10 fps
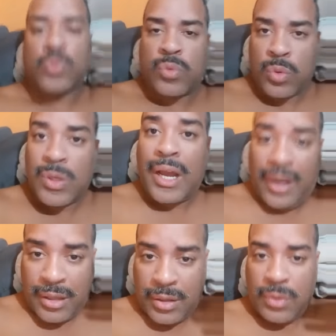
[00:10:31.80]
todo
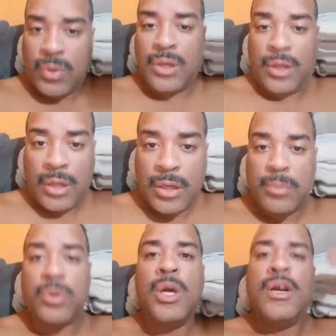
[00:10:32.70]
carinho,
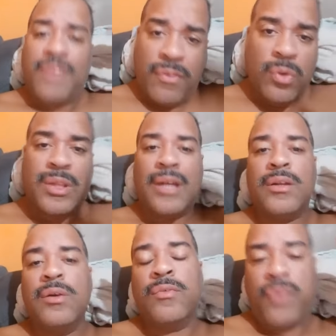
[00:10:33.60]
reclamam, vai voltar
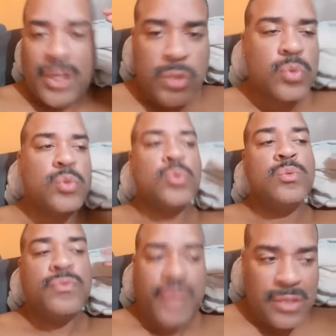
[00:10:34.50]
não, faz no
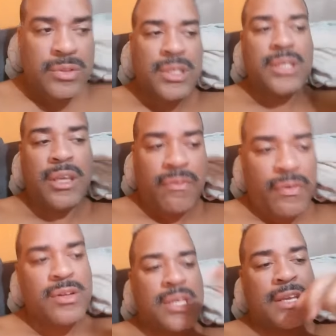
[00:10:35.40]
Zoom, faz não sei o que,
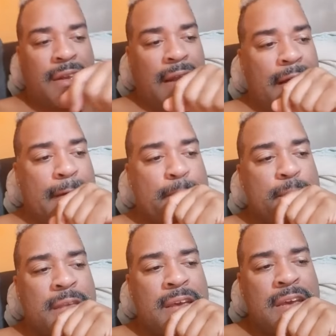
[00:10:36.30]
faz não sei o que lá.
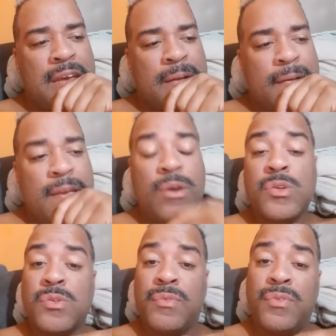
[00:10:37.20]
Eu
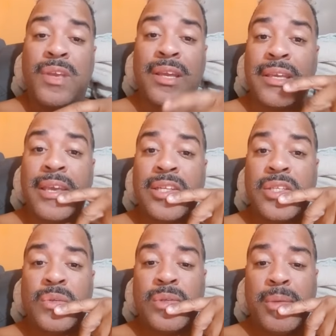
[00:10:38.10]
resolvi ficar aqui
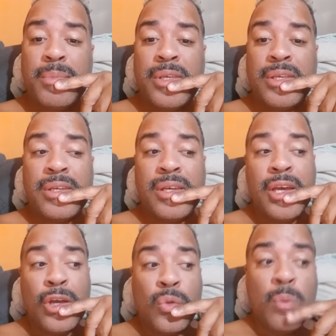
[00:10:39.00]
quietinho na minha.
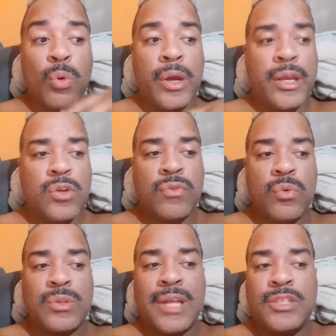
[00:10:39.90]
Tô morrendo de
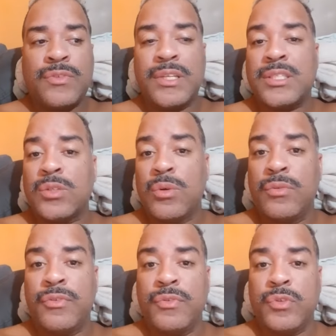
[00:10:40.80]
vontade de fazer um
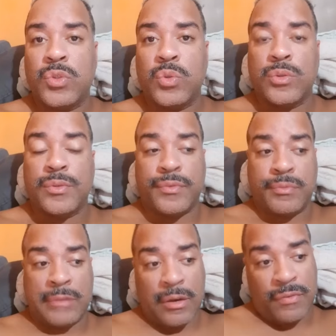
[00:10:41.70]
ao vivo de novo.
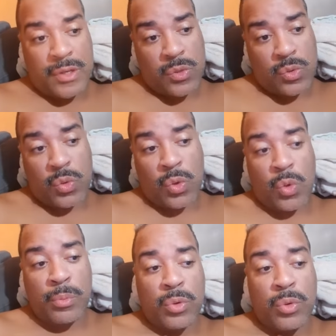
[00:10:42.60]
Talvez eu tô
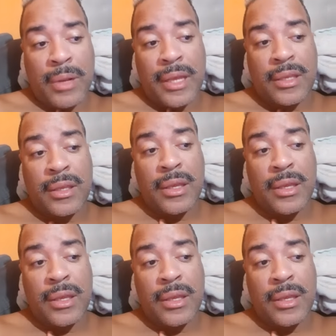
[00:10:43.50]
com o Bruno Black.